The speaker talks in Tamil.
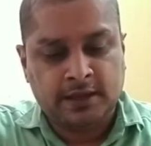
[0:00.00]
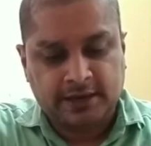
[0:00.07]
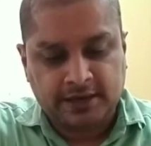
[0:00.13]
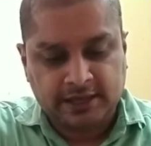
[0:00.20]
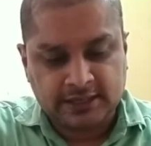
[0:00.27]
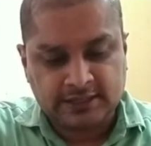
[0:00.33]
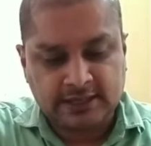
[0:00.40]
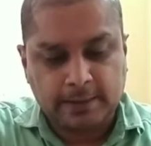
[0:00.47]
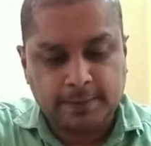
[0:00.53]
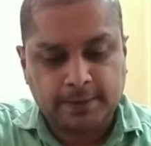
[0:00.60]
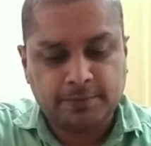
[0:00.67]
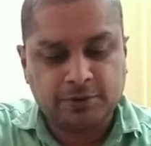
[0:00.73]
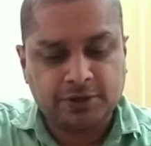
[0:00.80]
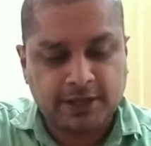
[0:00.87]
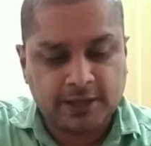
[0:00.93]
நீங்கள்
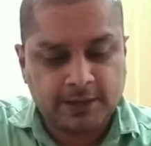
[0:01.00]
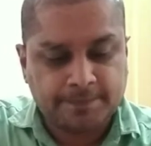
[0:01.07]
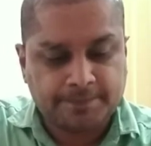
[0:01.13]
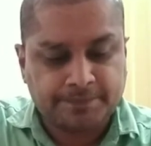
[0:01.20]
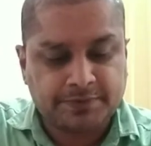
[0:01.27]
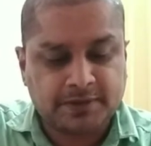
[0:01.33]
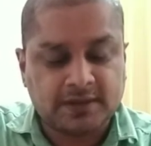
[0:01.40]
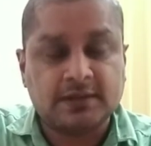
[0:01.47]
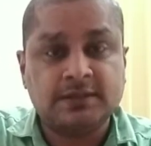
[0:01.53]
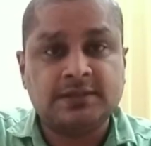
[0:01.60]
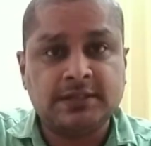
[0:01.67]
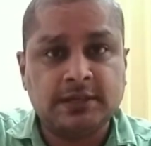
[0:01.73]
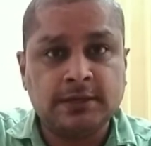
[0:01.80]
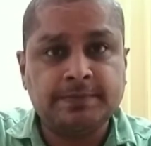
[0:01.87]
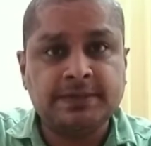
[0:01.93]
சாப்பிடும்போது
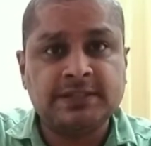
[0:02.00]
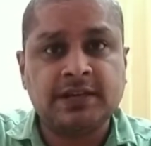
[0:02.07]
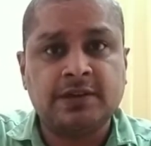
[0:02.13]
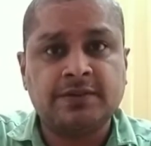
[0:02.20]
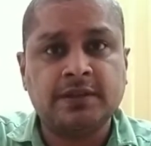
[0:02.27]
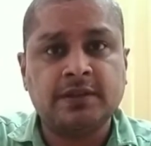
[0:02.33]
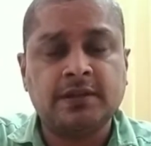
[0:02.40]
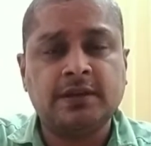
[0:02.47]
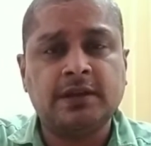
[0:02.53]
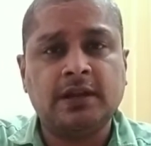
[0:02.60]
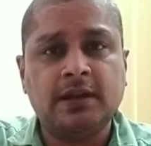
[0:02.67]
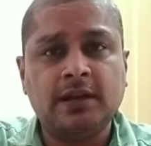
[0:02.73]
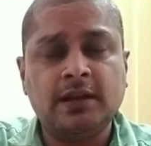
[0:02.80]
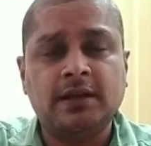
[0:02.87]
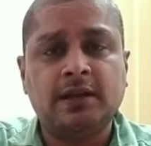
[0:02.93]
சிக்கன் பீஸ்லாம் வந்து நல்ல